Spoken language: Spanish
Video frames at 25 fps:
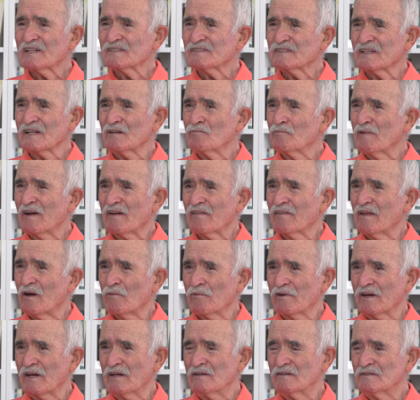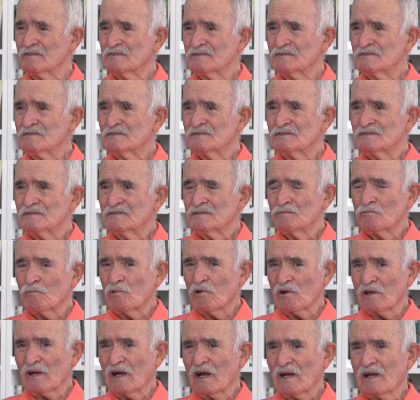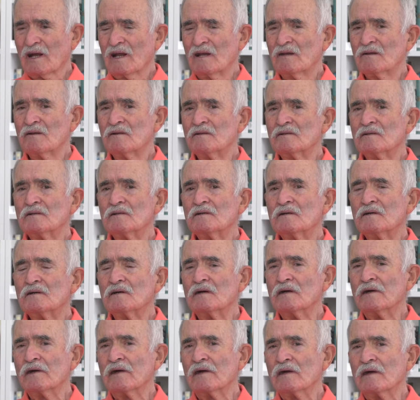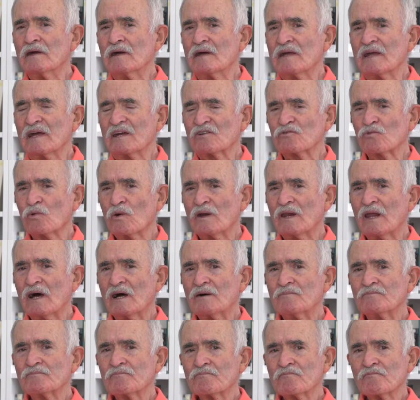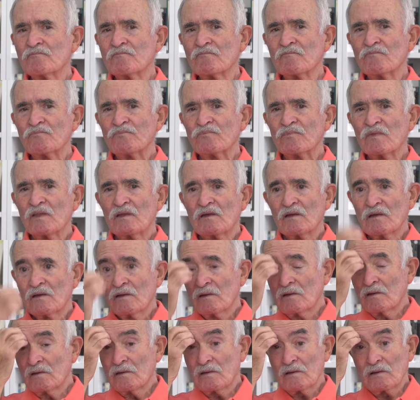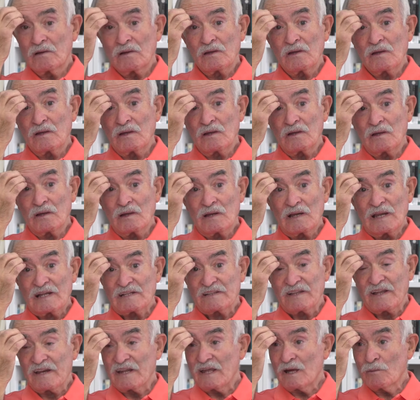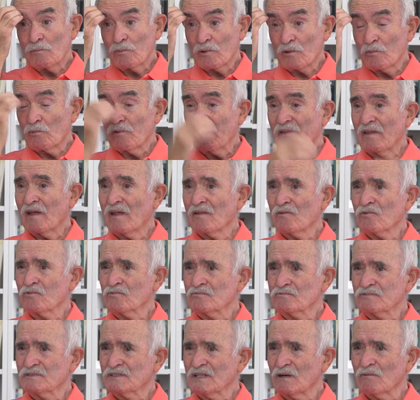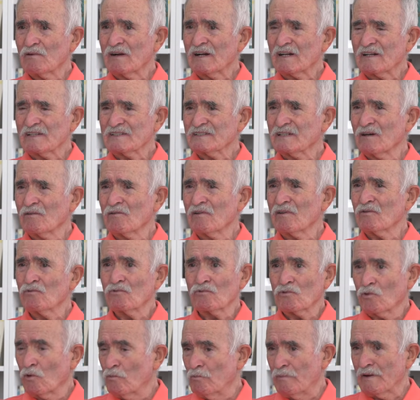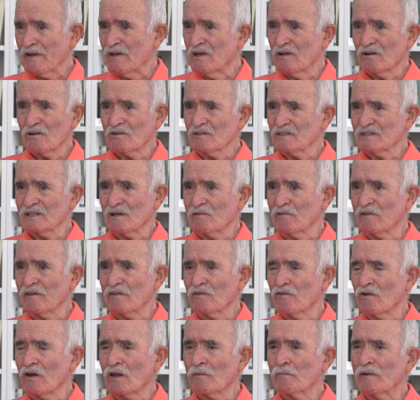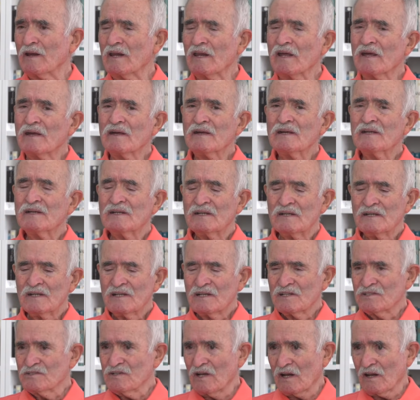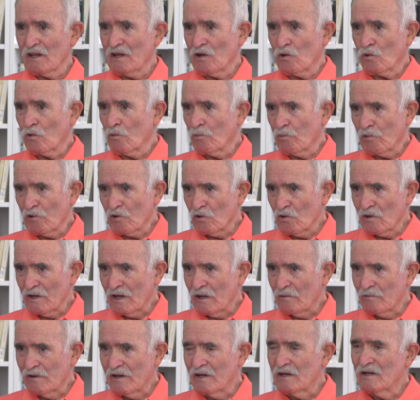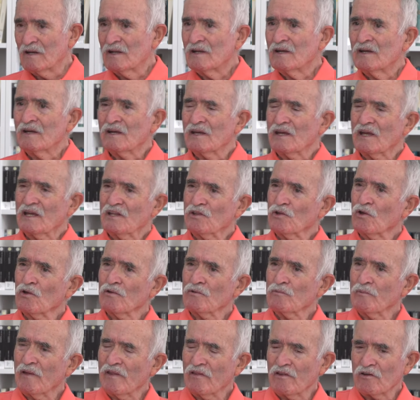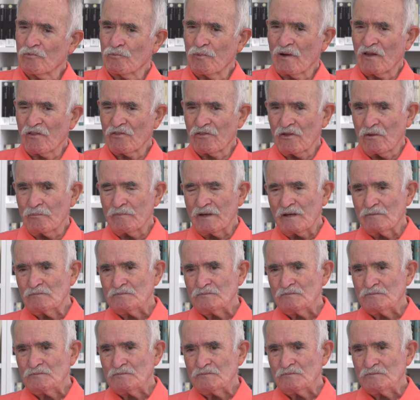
hasta el mes de abril, porque aquel eh, la escuela eh, la tenía en propiedad un chaval que estaba, un compañero que estaba haciendo la mini, se reincorporó en abril y entonces me desplazó a mí.